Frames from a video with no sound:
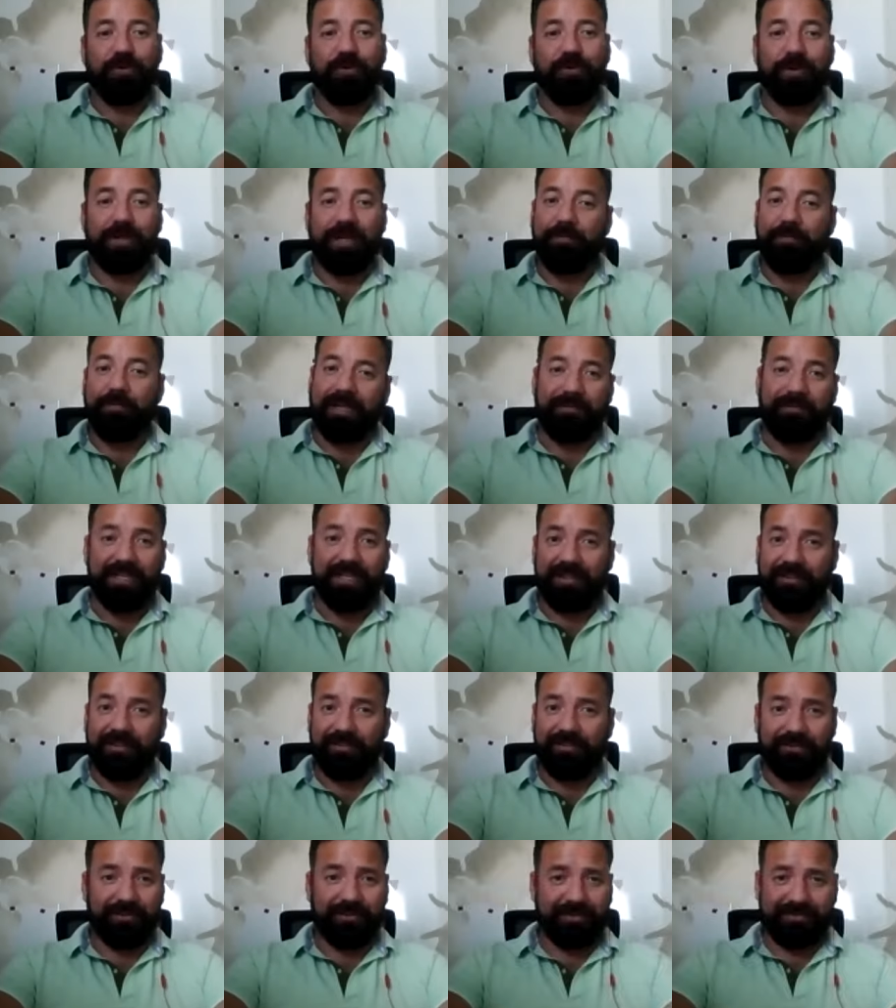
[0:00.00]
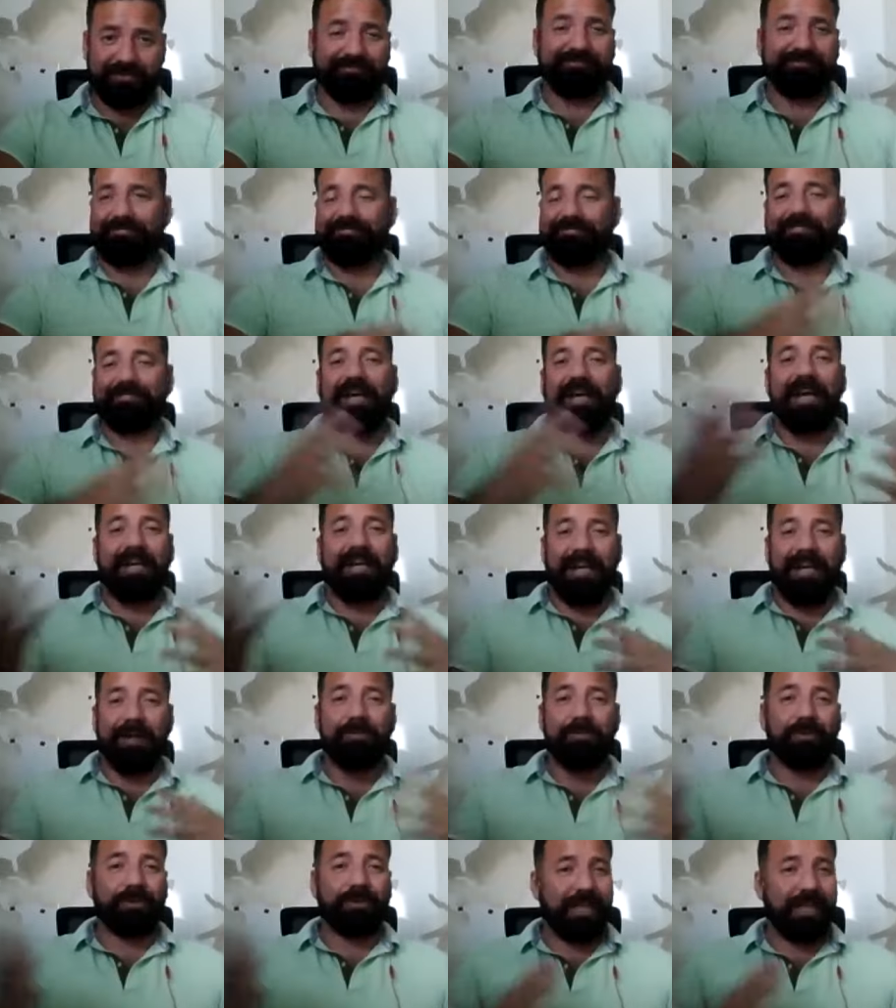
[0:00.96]
al final todos en
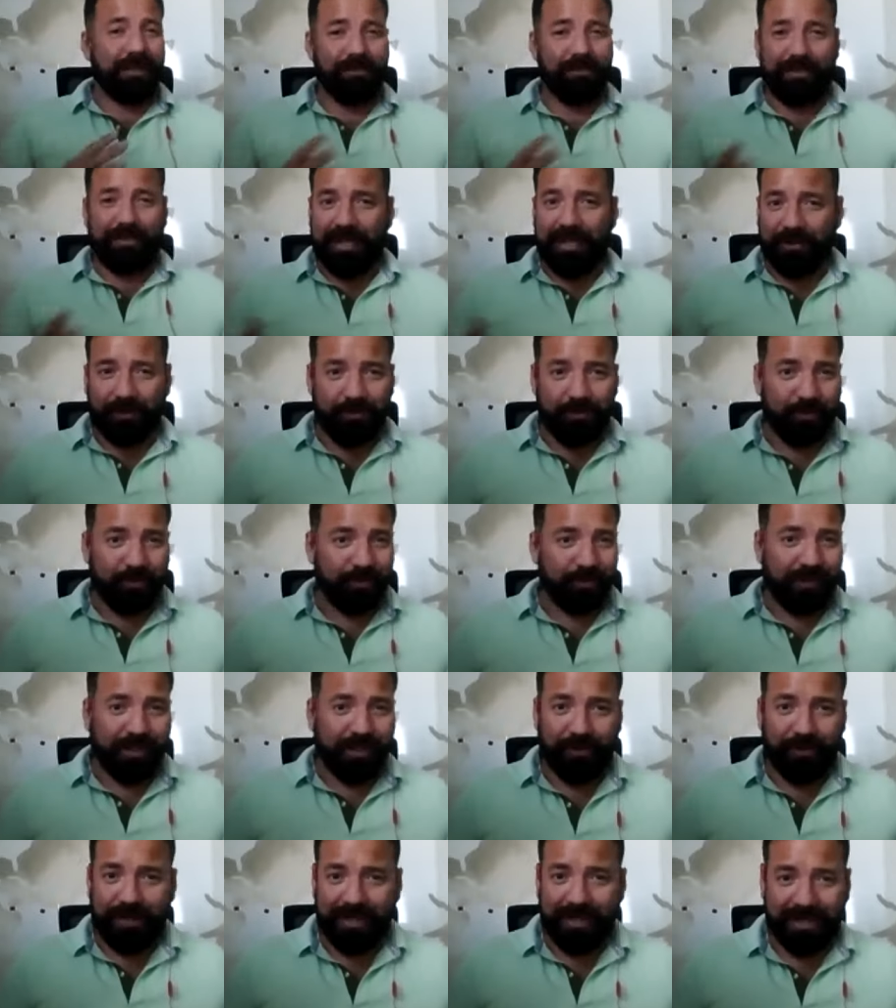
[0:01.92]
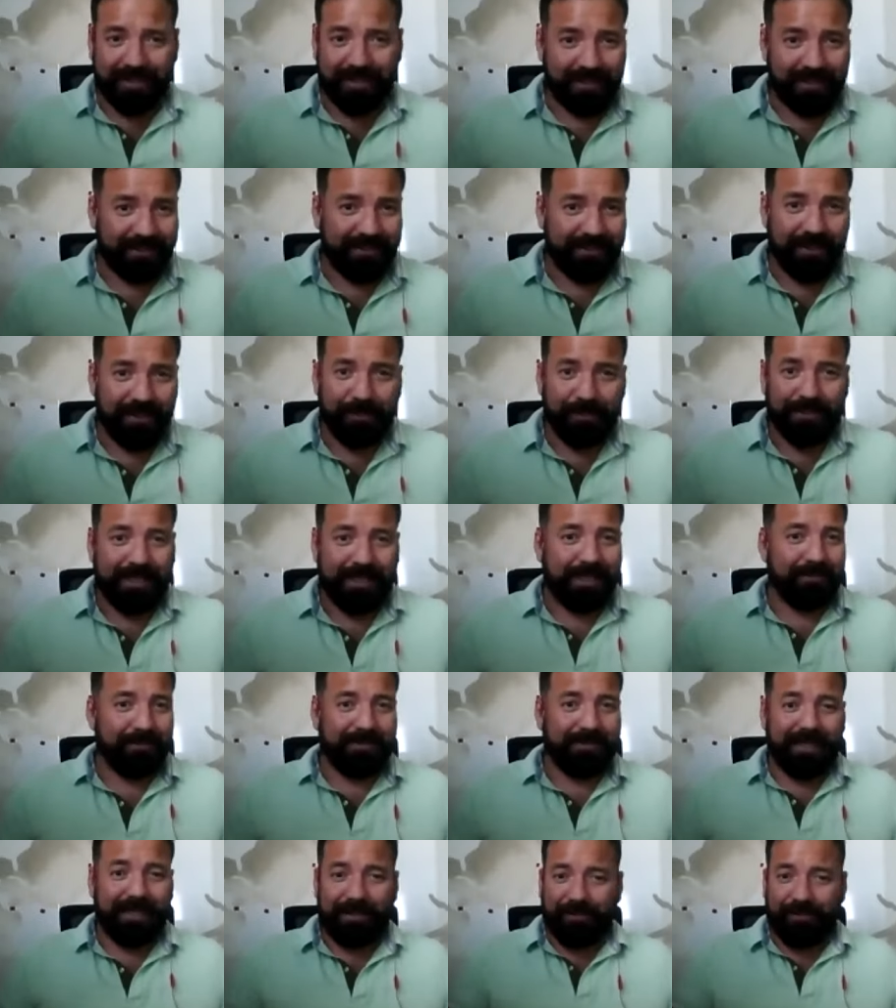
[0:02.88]
ambos lados de la computadora necesitamos
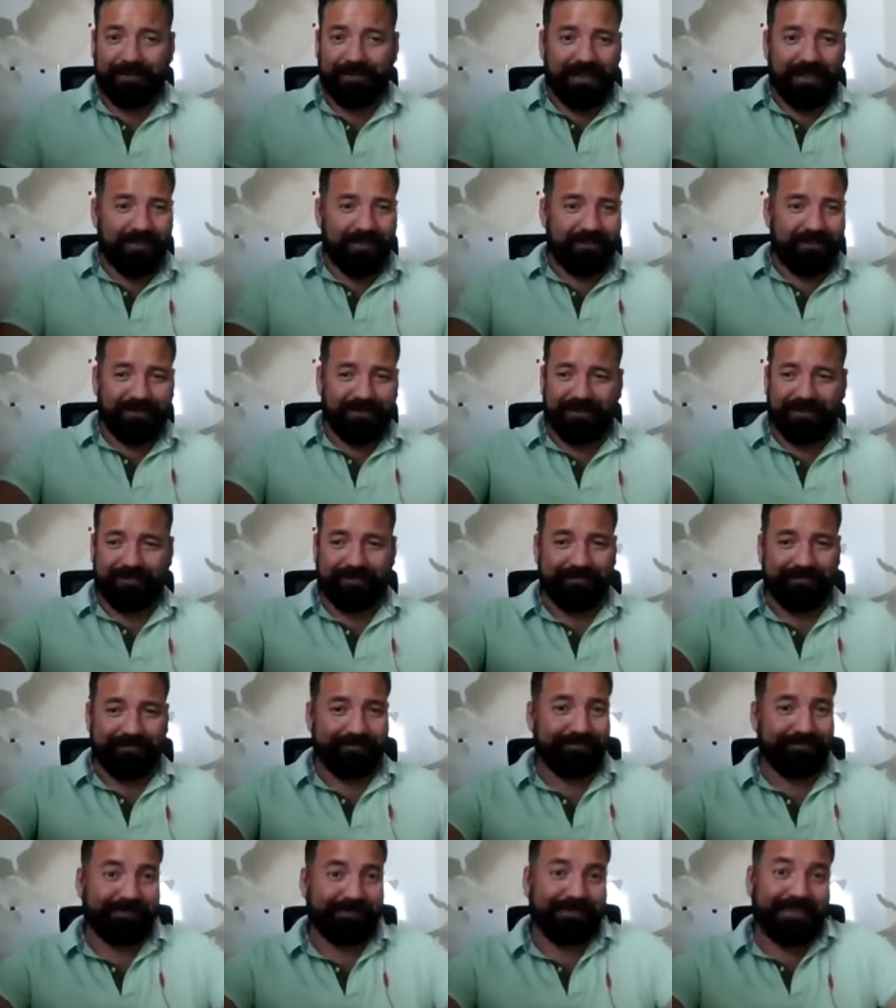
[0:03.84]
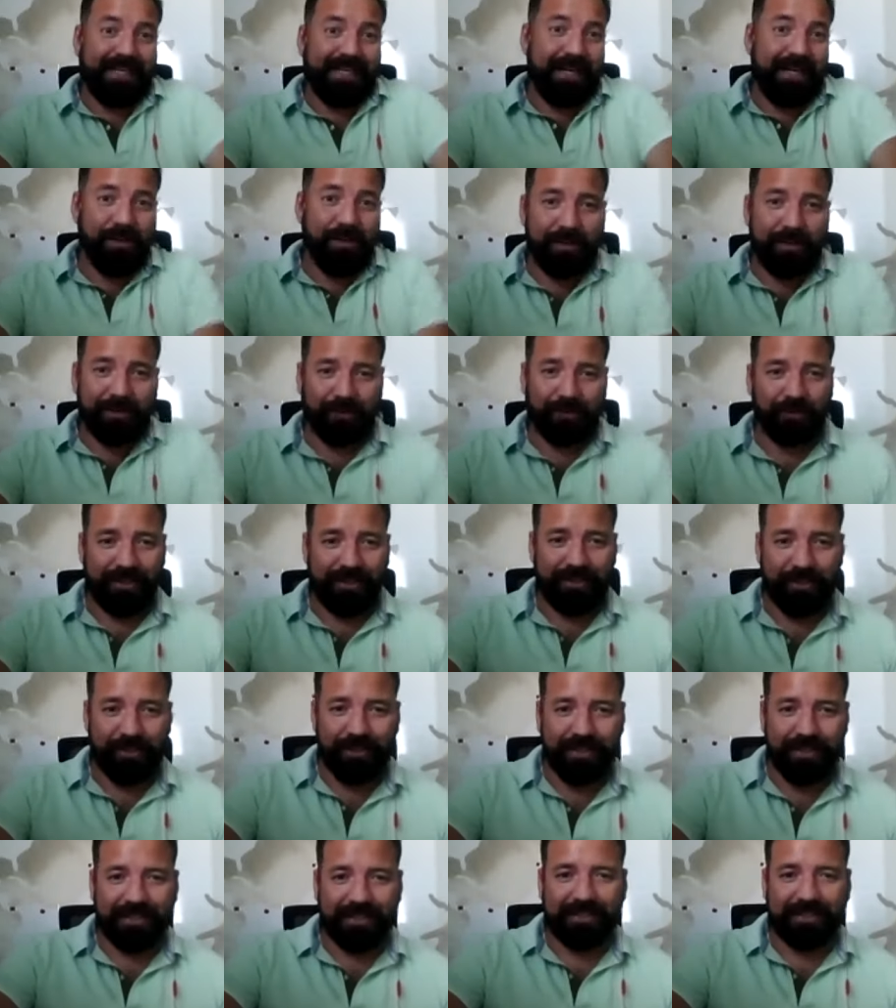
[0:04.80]
adaptarnos a, las nuevas
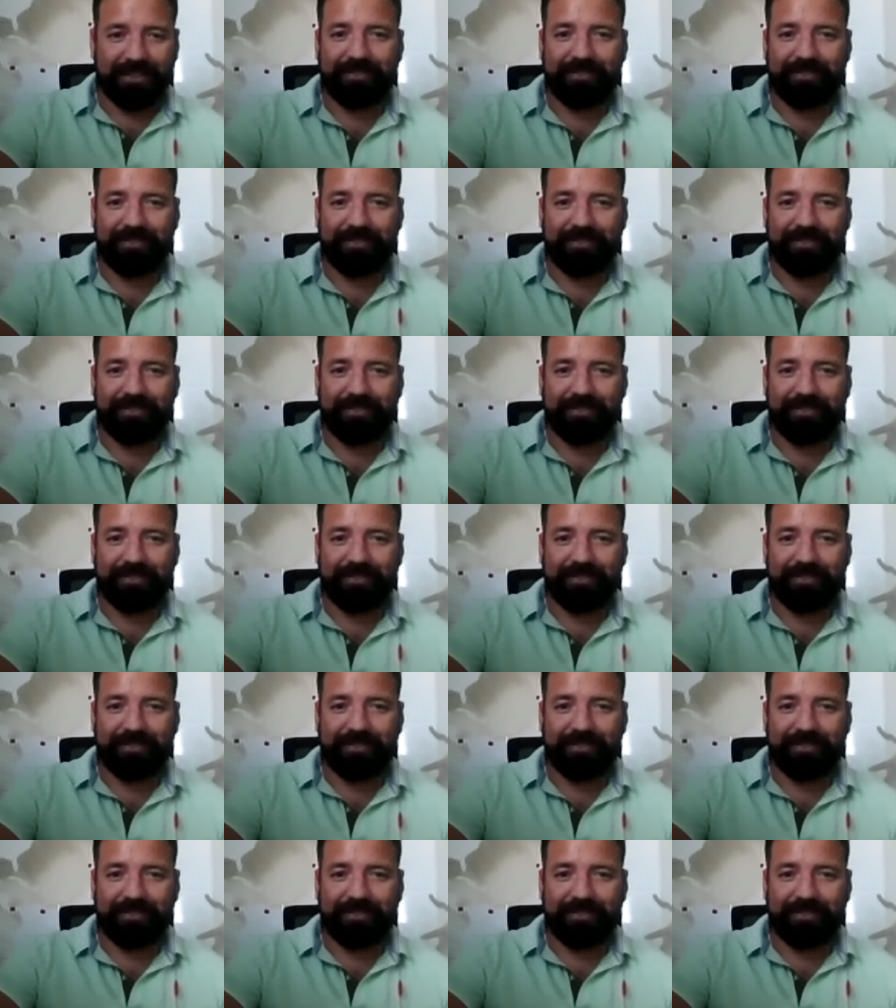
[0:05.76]
condiciones.